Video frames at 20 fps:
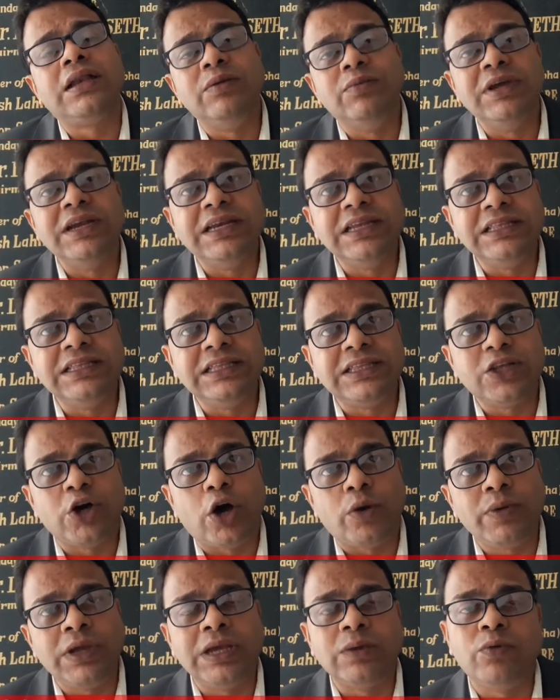রিমেডি দিতে
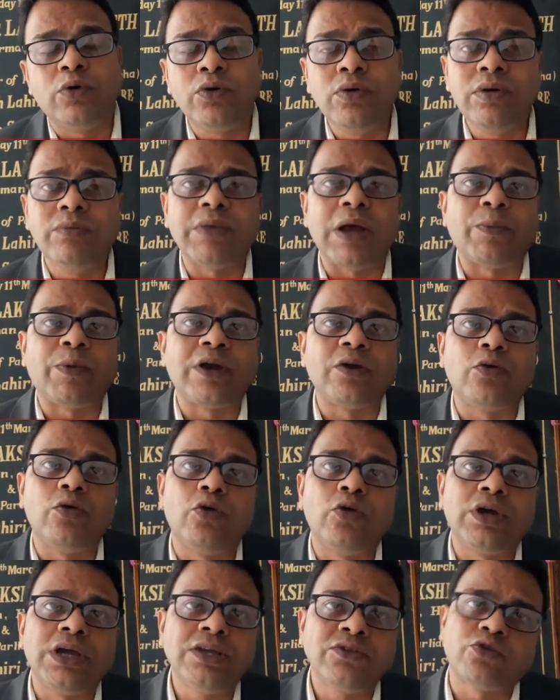হবে এবং
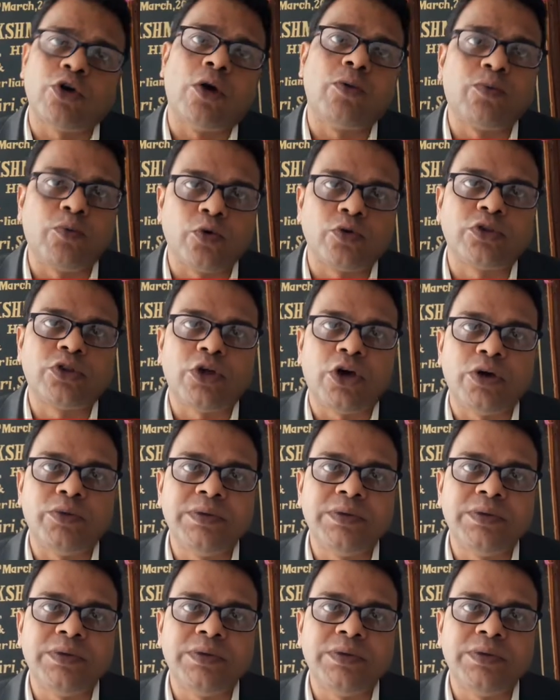ব্যাপারগুলোকে সলভ করতে